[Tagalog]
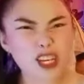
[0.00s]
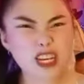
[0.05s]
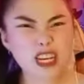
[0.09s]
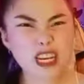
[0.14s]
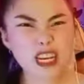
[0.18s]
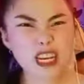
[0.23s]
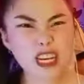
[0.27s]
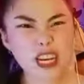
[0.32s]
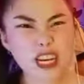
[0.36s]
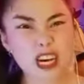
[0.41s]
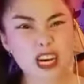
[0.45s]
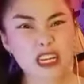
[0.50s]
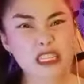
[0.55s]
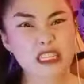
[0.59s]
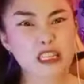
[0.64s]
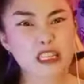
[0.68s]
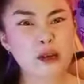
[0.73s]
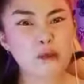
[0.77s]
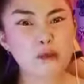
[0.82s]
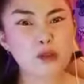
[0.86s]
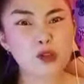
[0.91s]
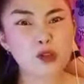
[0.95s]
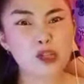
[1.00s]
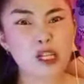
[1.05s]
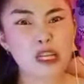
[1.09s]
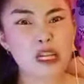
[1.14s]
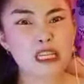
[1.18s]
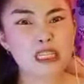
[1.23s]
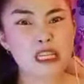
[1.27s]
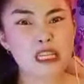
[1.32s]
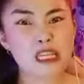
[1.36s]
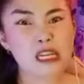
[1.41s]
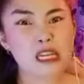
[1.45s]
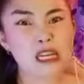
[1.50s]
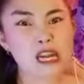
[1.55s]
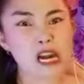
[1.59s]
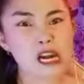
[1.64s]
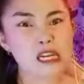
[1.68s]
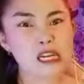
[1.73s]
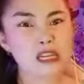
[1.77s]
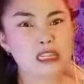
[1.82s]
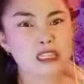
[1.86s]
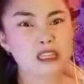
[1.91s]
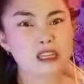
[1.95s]
years na po sila sa
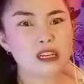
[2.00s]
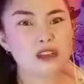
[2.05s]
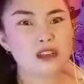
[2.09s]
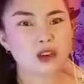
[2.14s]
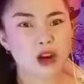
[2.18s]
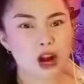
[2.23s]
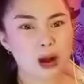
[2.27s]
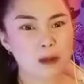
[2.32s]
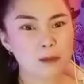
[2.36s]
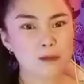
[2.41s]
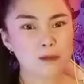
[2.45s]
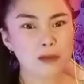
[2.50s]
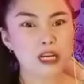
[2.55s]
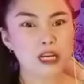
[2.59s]
larangan ng rap.